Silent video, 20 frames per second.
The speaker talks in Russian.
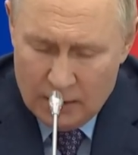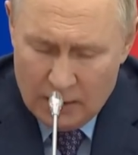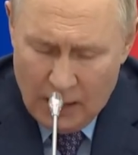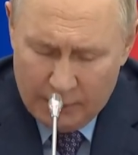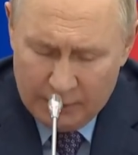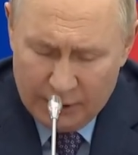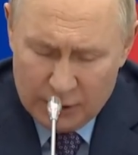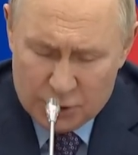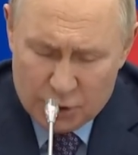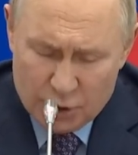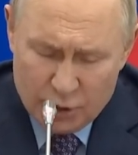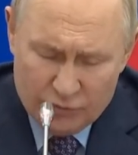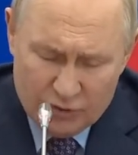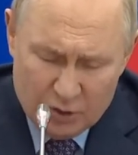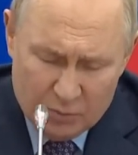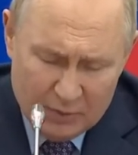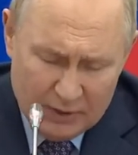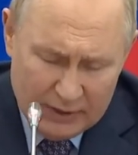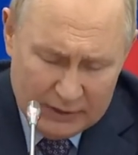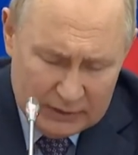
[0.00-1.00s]
Обращаю
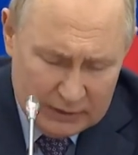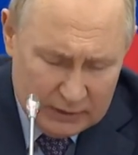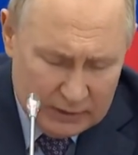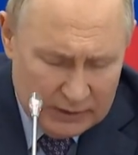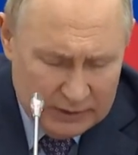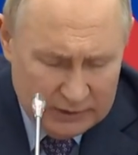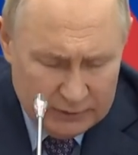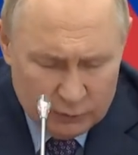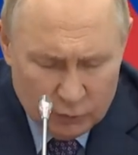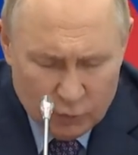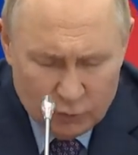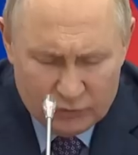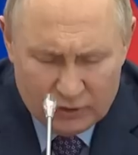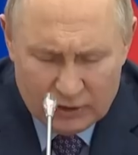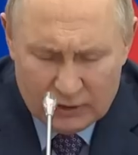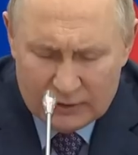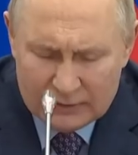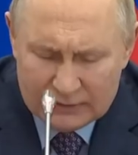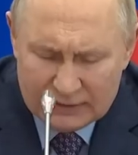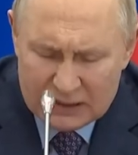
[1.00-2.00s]
внимание,
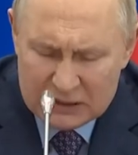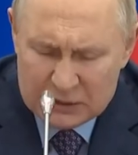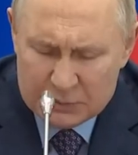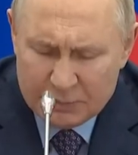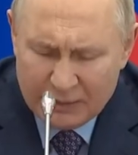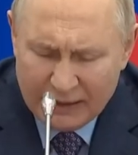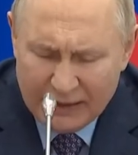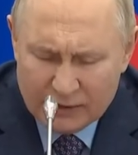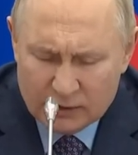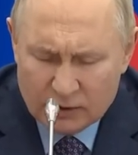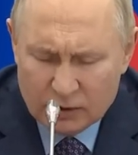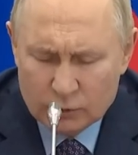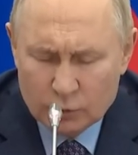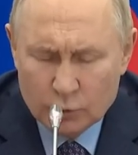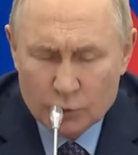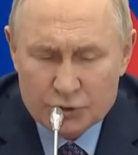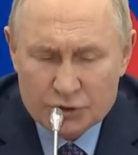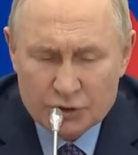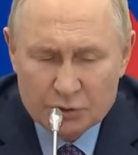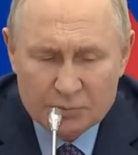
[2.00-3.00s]
новый нацпроект
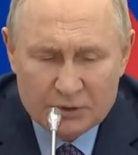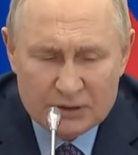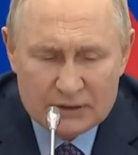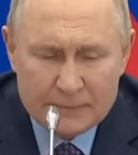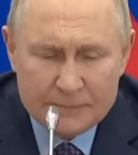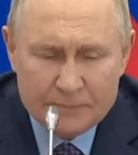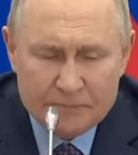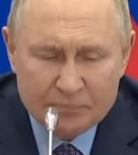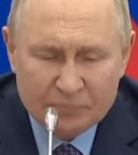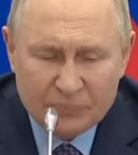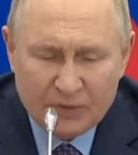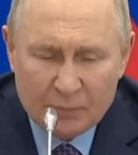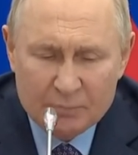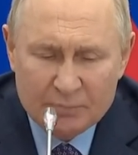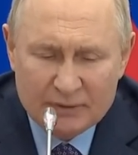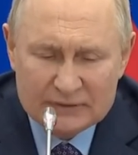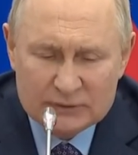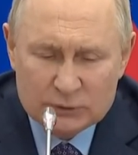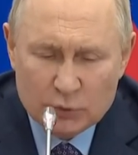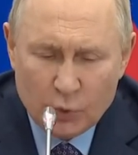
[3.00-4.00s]
должен быть
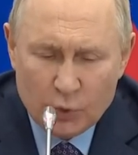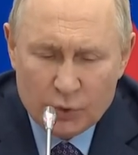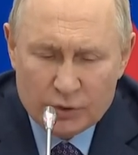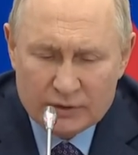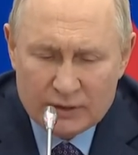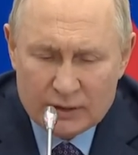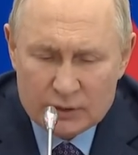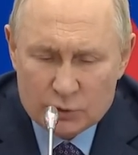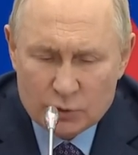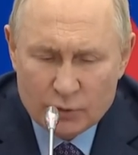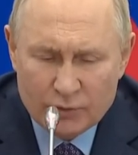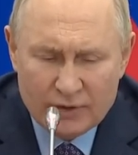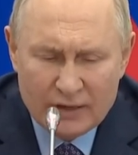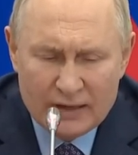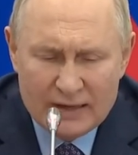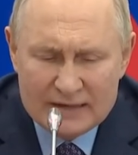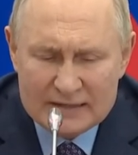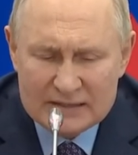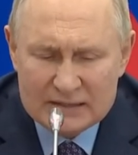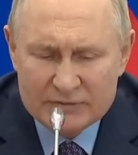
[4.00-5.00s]
построен на основе
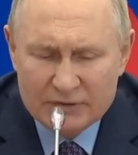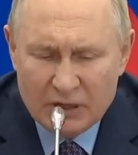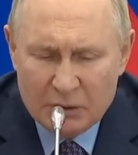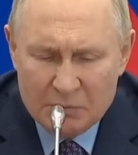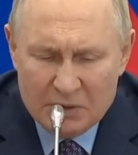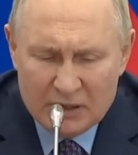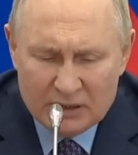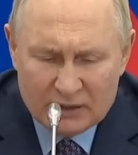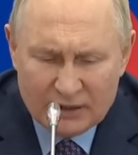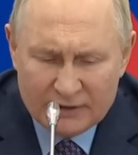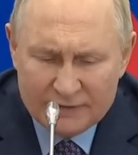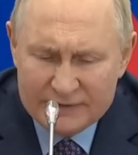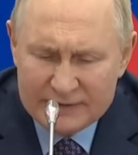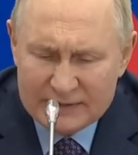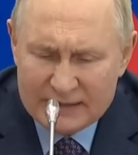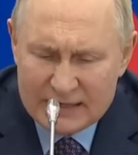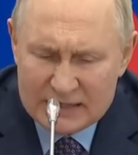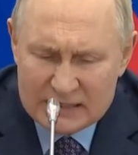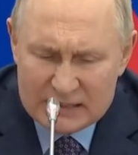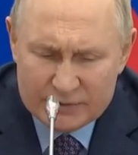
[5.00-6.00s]
современных
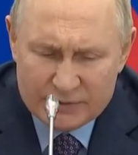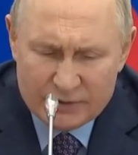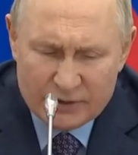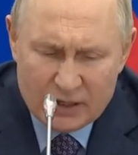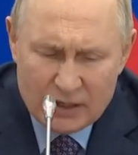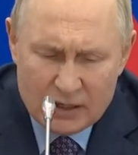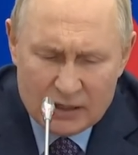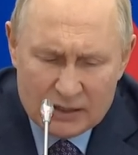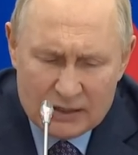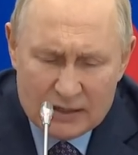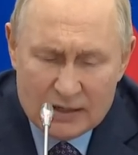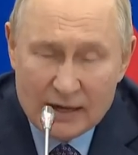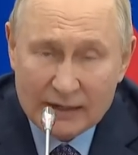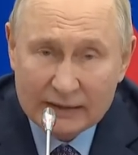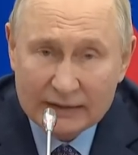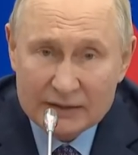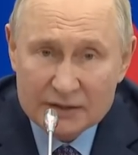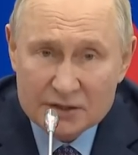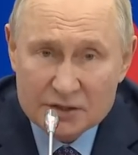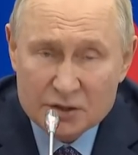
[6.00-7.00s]
финансовых и
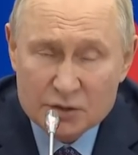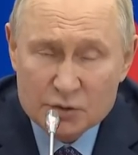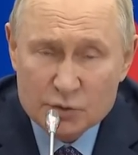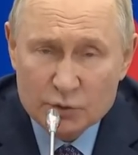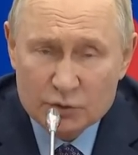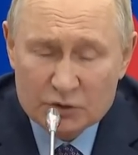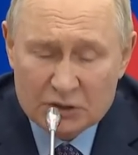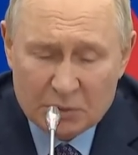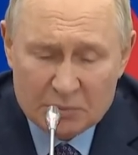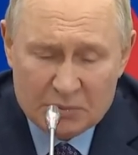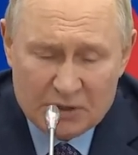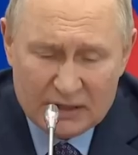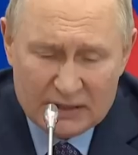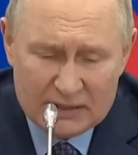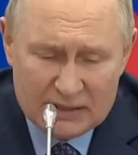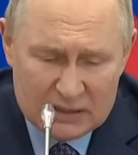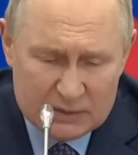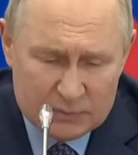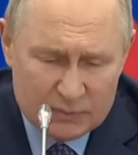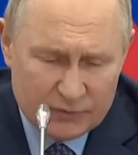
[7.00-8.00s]
организационных
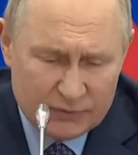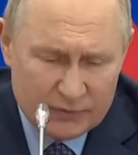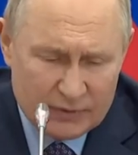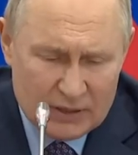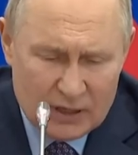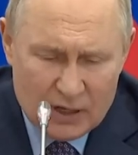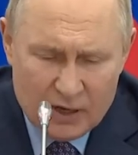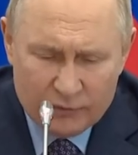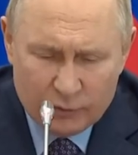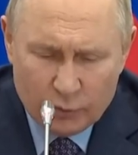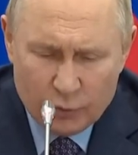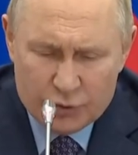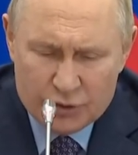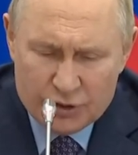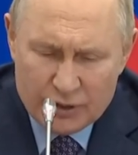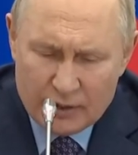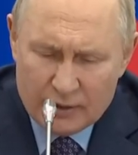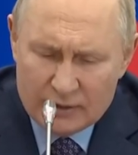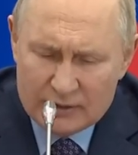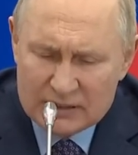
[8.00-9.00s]
механизмов,
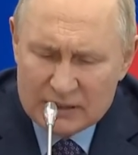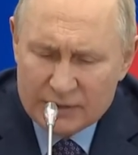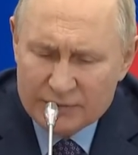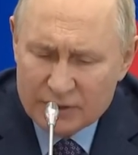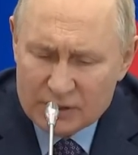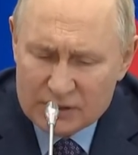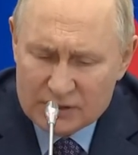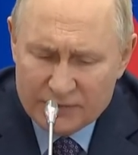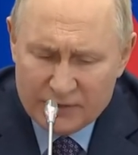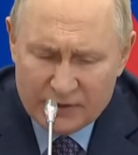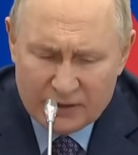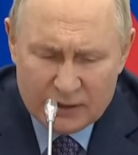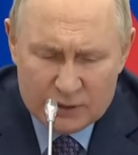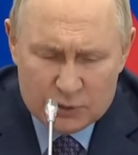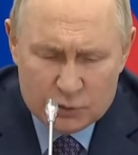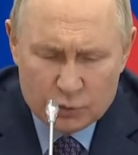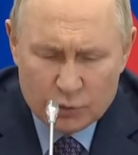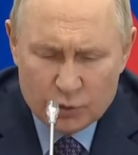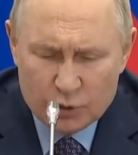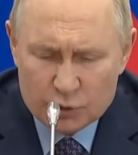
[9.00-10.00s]
включая
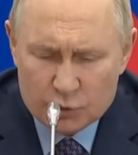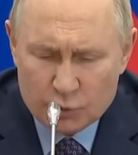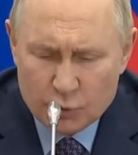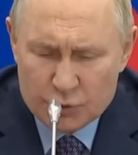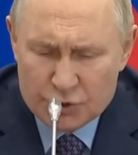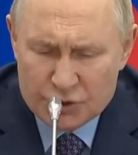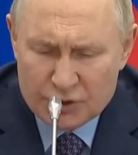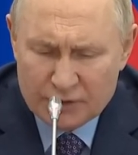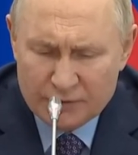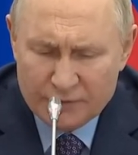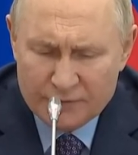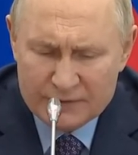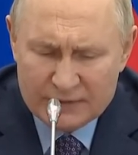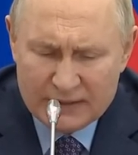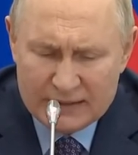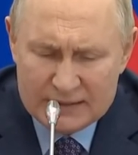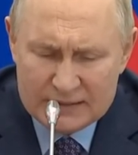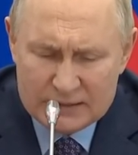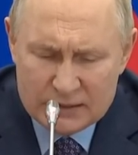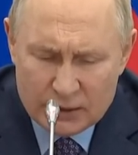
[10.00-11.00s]
диверсификацию источников
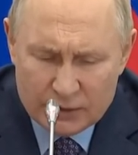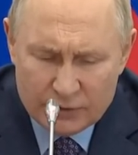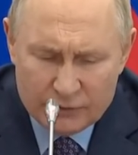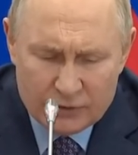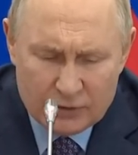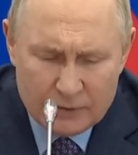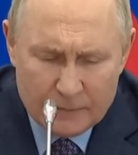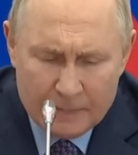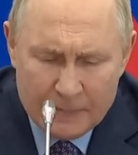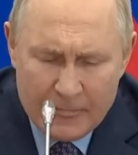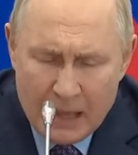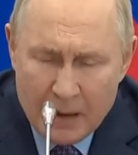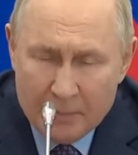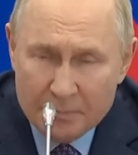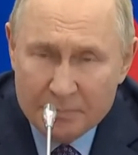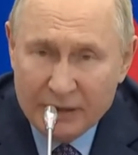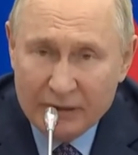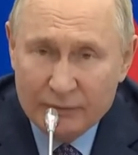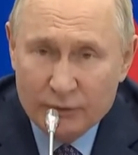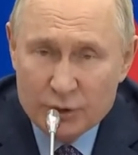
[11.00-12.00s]
финансирования,
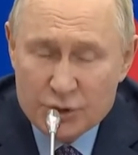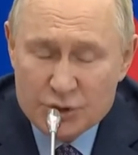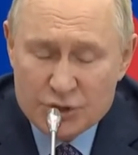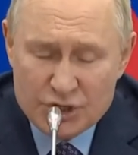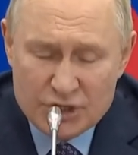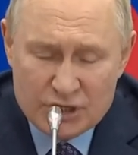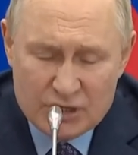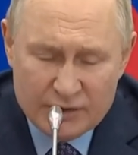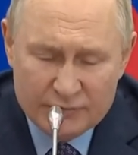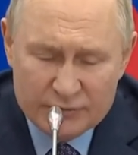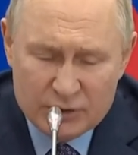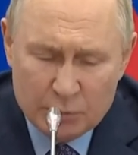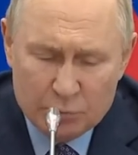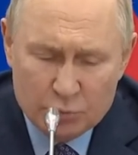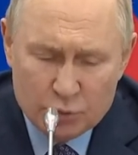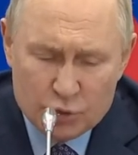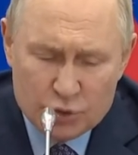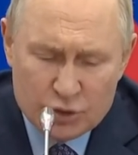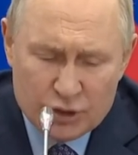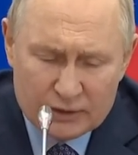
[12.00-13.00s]
привлечение
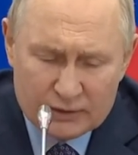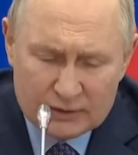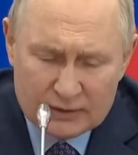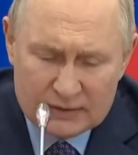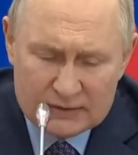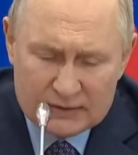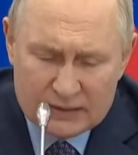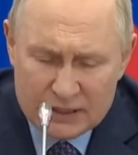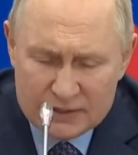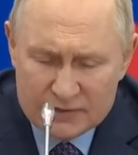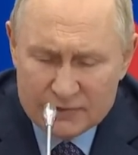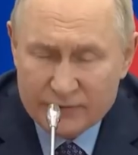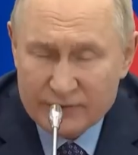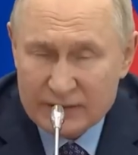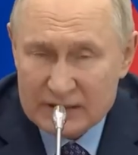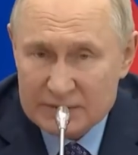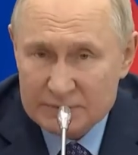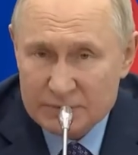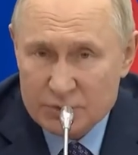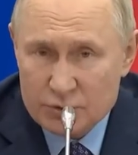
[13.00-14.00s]
внебюджетных средств в
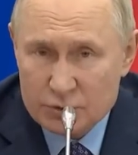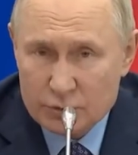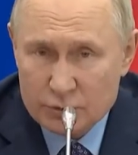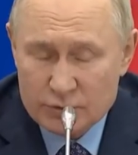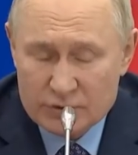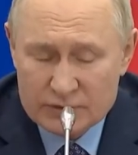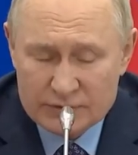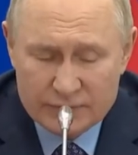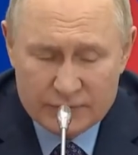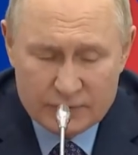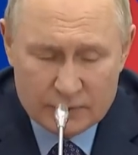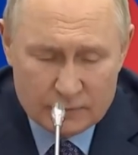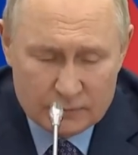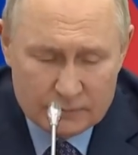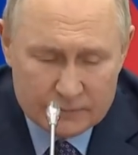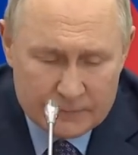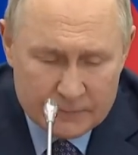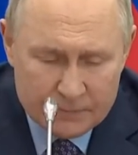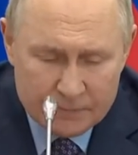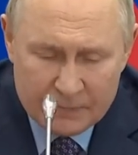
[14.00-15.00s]
космическую сферу –
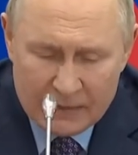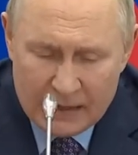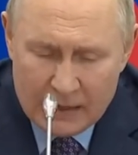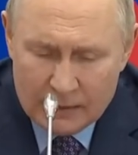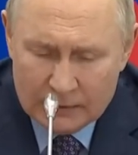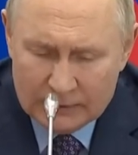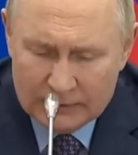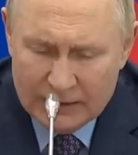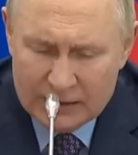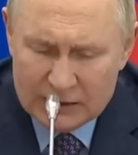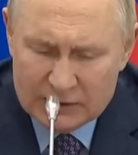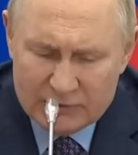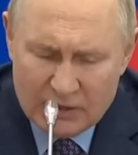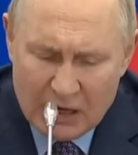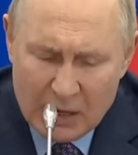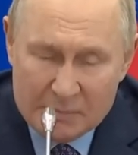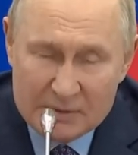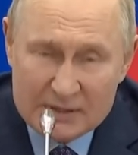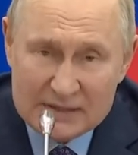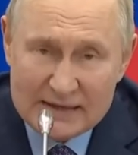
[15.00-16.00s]
для этого
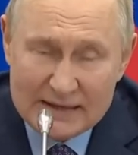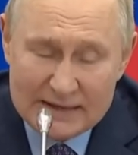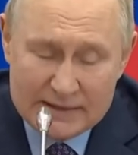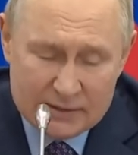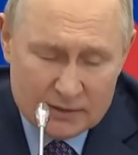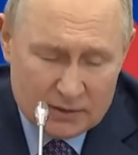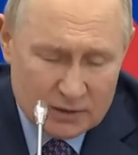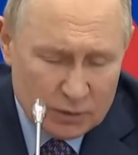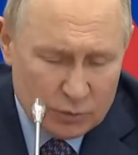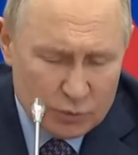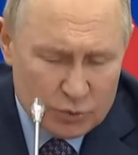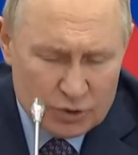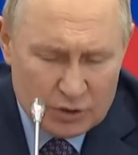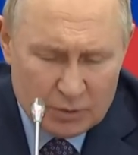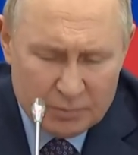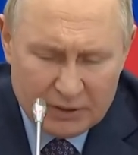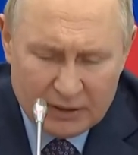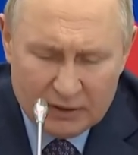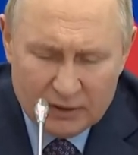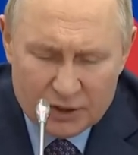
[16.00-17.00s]
обязательно нужно
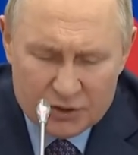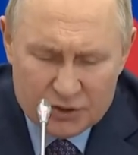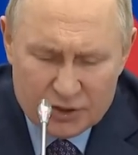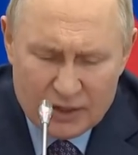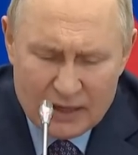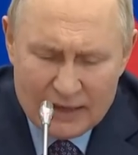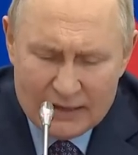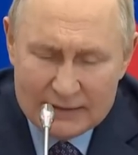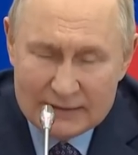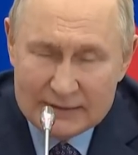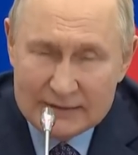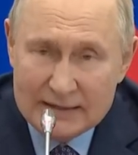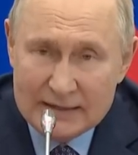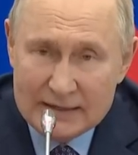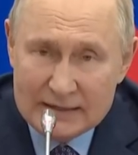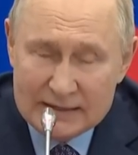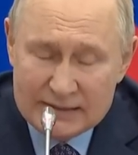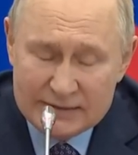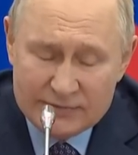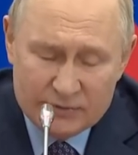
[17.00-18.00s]
предложить
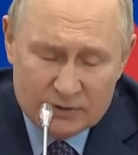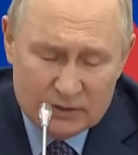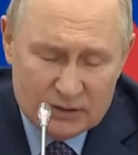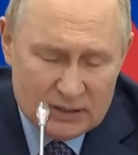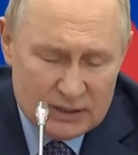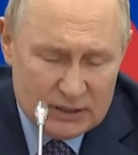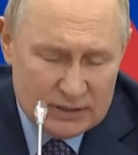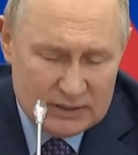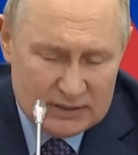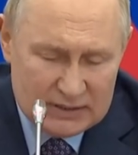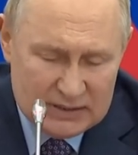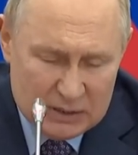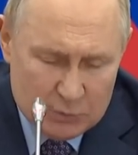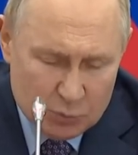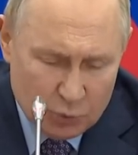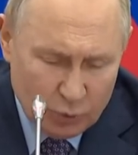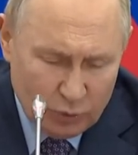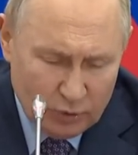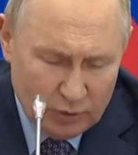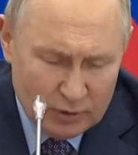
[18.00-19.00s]
действенные
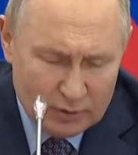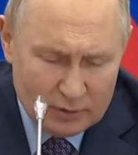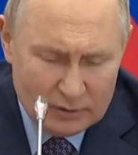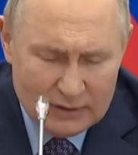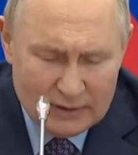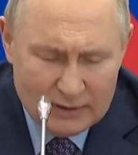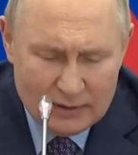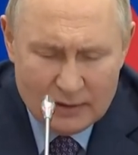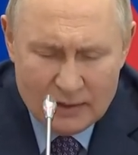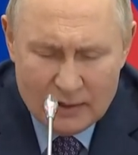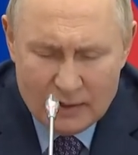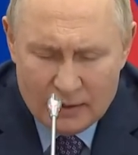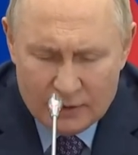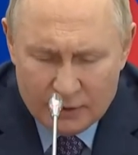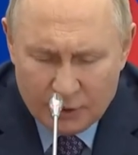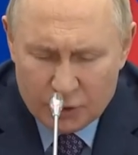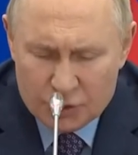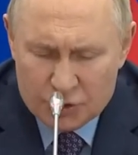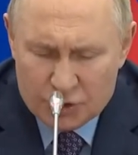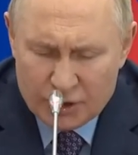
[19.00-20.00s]
стимулы для
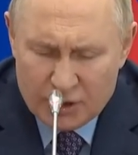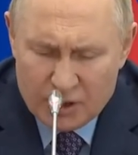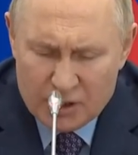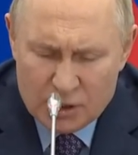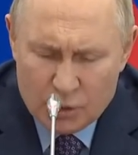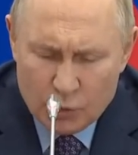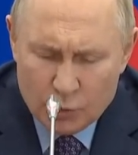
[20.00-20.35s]
расширения